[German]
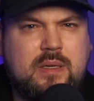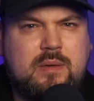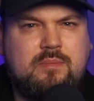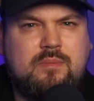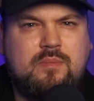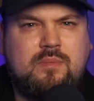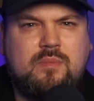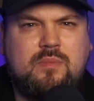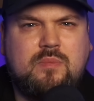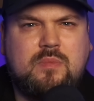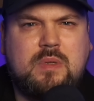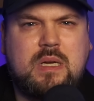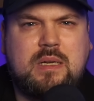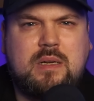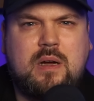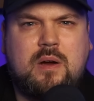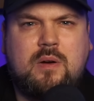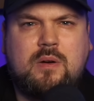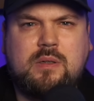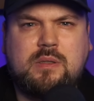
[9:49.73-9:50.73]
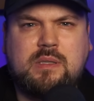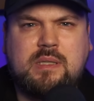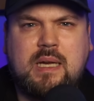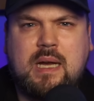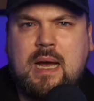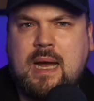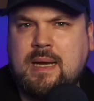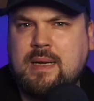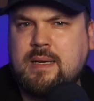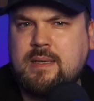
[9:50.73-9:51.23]
ähm, dann auch
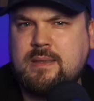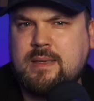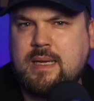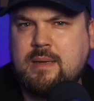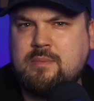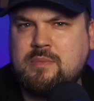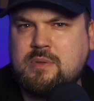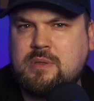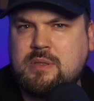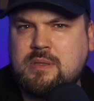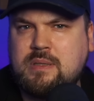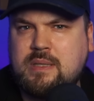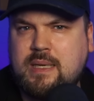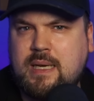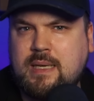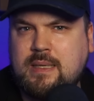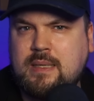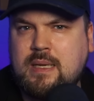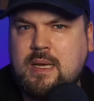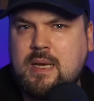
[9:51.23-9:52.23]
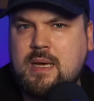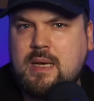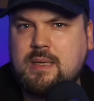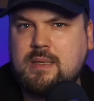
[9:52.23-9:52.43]
sehr angenehm zu sehen,